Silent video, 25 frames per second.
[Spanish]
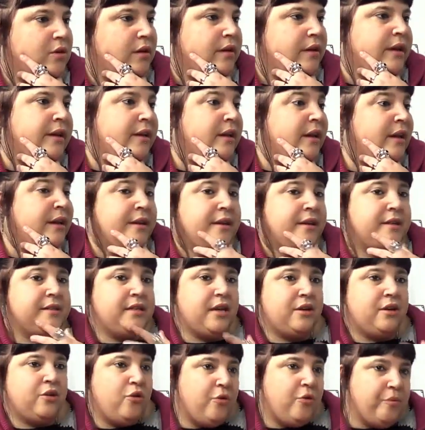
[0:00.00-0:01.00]
en,
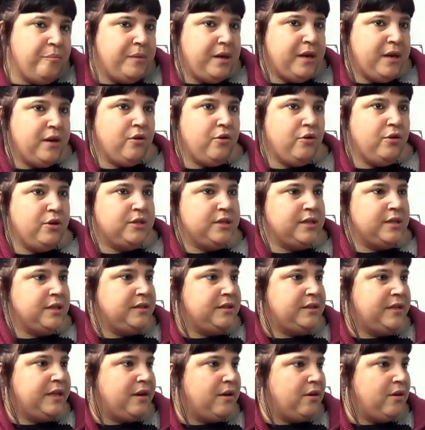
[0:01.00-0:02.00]
estar con mi hijo, en
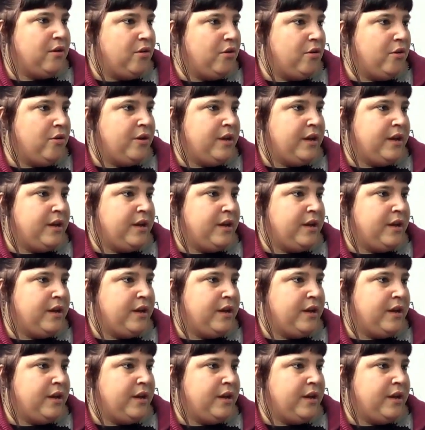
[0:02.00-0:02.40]
sentirlo,